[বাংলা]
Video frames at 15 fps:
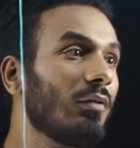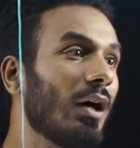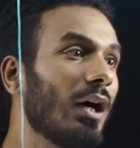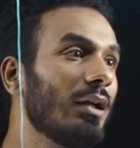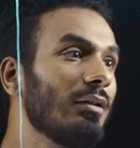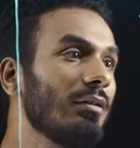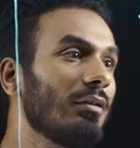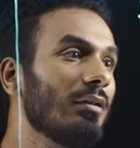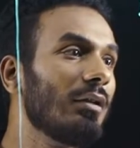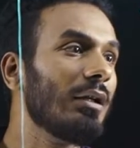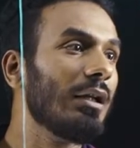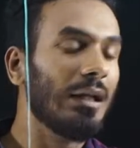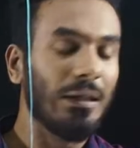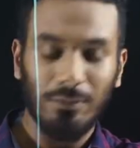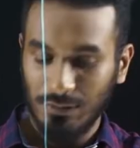ওয়ান
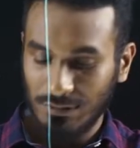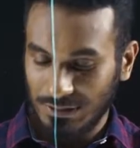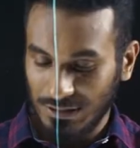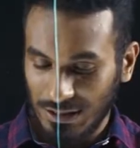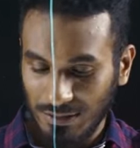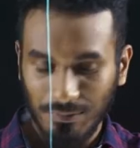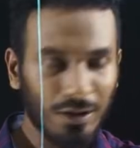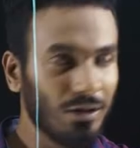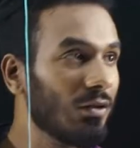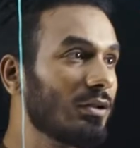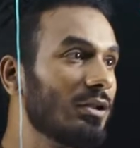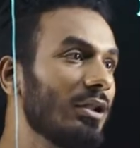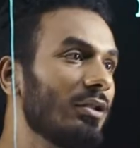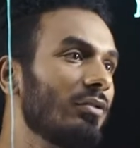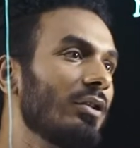এবং সি এর মান
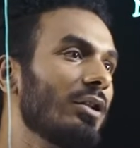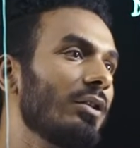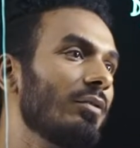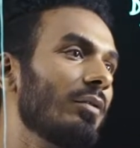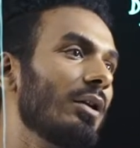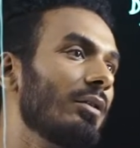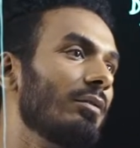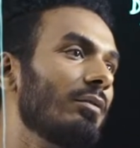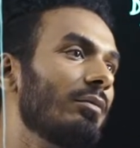হচ্ছে টোয়েন্টি ওয়ান